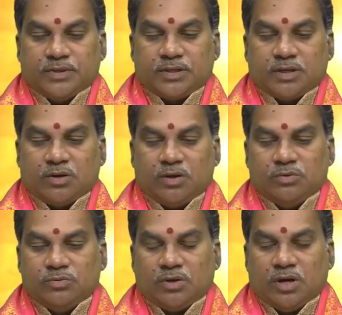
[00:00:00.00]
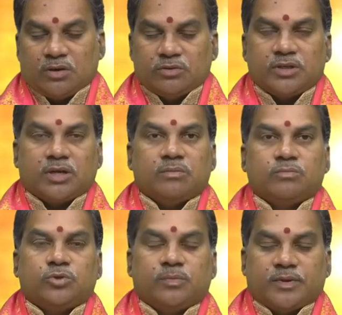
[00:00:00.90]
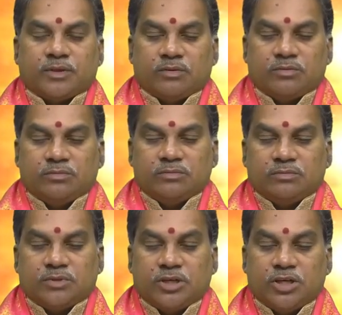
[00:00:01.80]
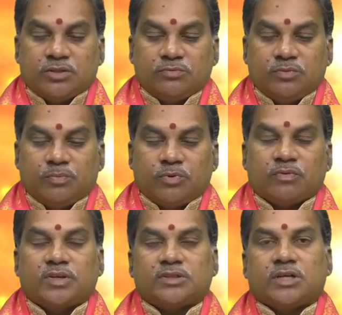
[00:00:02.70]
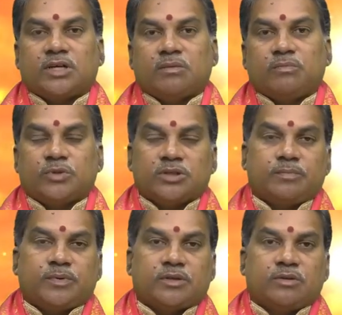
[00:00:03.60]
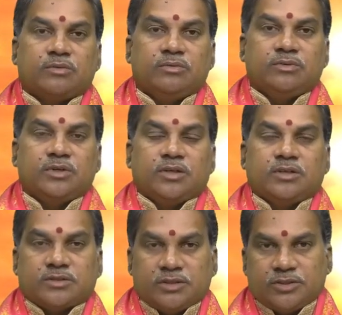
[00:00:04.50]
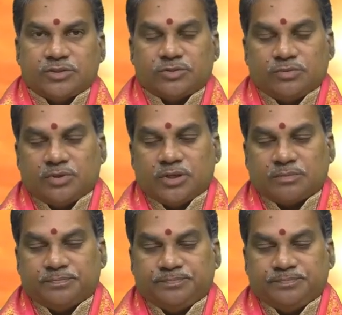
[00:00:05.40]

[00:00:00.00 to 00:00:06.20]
ఇక రాహు ఆరుద్ర మూడో పాదంలోనూ కేతువు పూర్వాషాఢ మొదటి పాదంలోనూ సంచరిస్తూ ఉన్నారు